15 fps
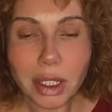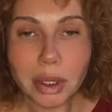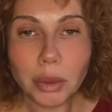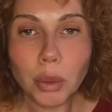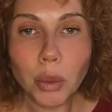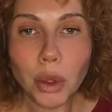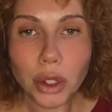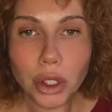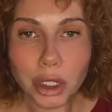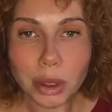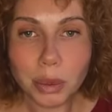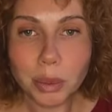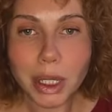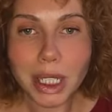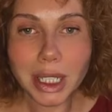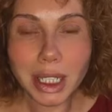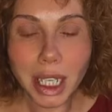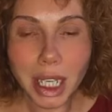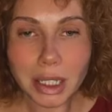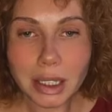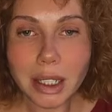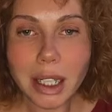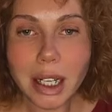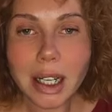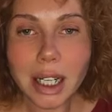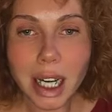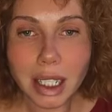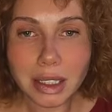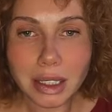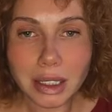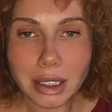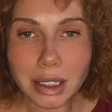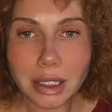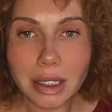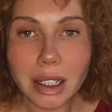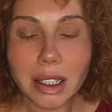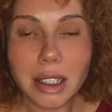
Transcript: может принять разный